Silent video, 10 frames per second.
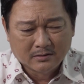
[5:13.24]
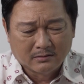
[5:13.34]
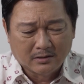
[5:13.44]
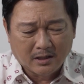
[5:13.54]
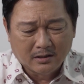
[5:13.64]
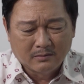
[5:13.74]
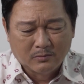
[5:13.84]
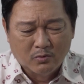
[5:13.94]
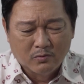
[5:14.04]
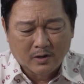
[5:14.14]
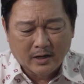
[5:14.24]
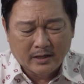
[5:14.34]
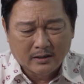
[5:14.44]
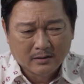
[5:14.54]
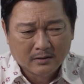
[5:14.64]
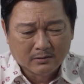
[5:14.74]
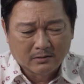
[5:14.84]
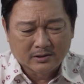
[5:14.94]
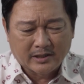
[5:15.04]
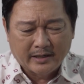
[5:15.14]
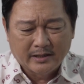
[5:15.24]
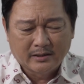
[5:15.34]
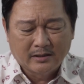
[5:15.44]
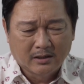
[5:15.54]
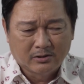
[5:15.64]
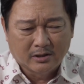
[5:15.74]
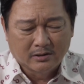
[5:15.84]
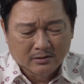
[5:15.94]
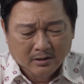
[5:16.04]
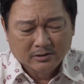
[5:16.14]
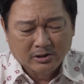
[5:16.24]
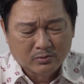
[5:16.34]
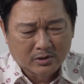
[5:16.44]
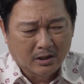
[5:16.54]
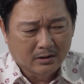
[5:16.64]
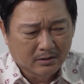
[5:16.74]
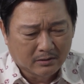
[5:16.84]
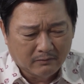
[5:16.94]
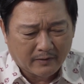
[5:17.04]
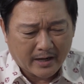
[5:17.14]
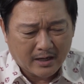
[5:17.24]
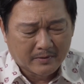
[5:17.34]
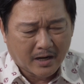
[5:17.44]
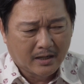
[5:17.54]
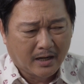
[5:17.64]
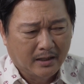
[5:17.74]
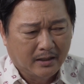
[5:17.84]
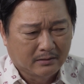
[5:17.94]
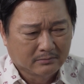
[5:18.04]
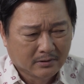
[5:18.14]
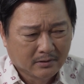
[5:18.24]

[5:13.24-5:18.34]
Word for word: rồi lỡ nó buồn quá, rồi nó xảy ra những cái chuyện tiêu cực thì có phải là mình ân hận không?